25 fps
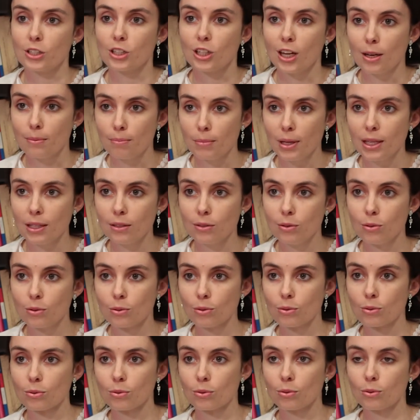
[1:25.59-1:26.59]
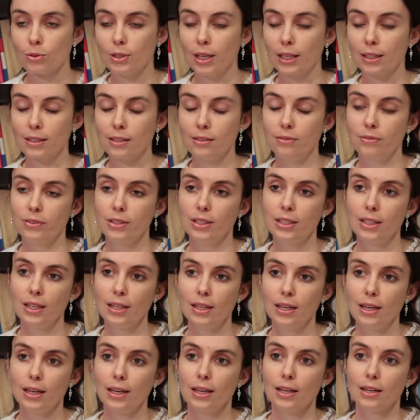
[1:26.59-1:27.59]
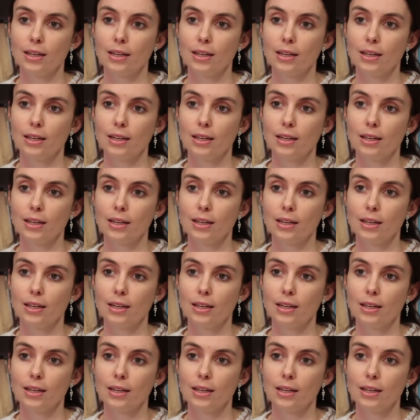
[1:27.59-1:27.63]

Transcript: jamais d'activité